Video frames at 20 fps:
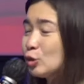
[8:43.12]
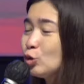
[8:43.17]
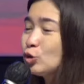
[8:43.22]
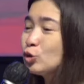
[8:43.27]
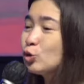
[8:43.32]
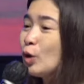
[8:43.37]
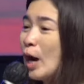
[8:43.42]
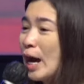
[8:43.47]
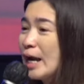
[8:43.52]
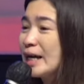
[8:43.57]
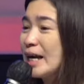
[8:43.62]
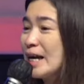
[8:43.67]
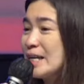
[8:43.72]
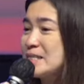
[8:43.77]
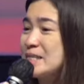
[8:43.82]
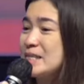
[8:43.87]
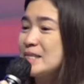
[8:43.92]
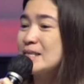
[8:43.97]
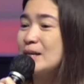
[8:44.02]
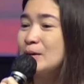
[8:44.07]
itu Tuhan
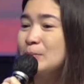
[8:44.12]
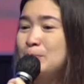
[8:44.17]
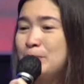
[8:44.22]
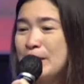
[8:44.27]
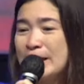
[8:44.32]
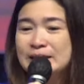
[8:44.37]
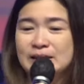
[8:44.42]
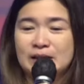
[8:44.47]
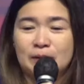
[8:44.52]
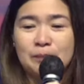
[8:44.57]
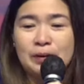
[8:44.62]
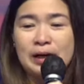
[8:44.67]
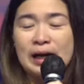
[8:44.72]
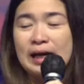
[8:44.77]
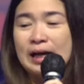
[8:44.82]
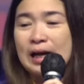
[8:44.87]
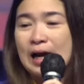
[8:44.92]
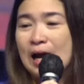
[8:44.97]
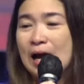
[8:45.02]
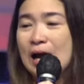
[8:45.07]
kasih serbet ke
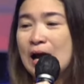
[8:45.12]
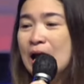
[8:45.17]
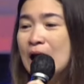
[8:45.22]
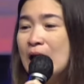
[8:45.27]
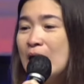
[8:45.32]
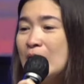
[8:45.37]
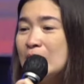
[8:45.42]
mereka